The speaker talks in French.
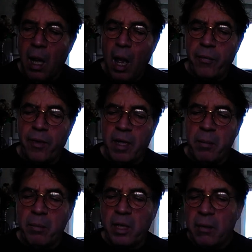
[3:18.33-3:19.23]
à, faire les
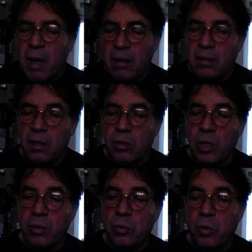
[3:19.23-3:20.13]
mêmes grimaces, et de
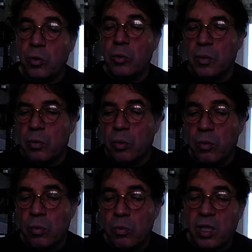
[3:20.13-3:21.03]
nature, je suis
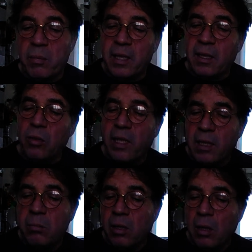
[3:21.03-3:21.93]
curieux, j'aime être
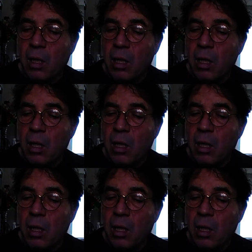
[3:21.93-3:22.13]
libre.